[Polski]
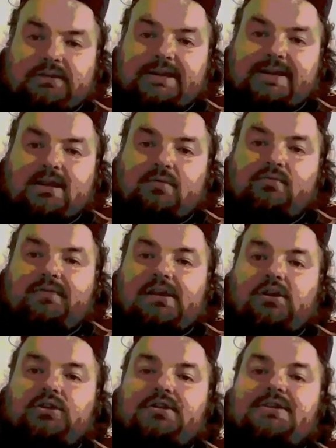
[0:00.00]
Tak jak mówię,
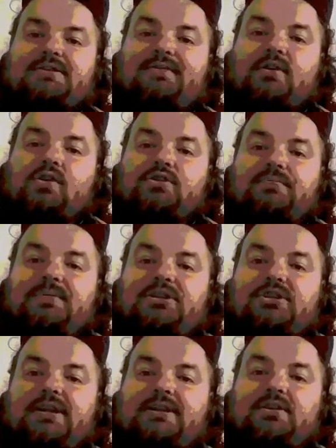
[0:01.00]
lotnictwo
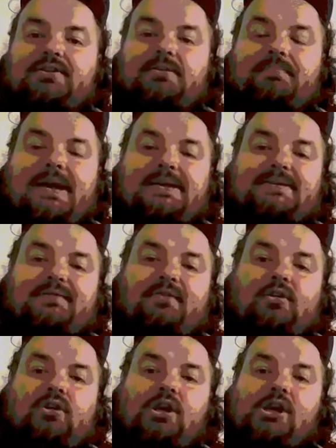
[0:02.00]
kosmiczne, drodzy
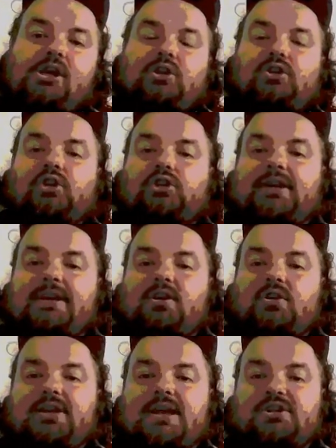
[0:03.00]
Państwo, do
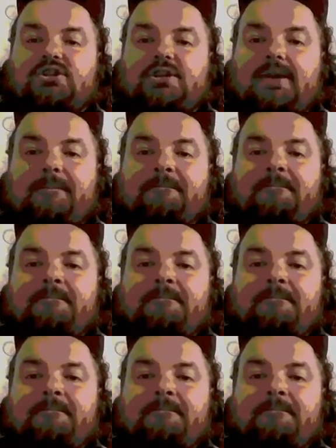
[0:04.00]
tego jeszcze yy,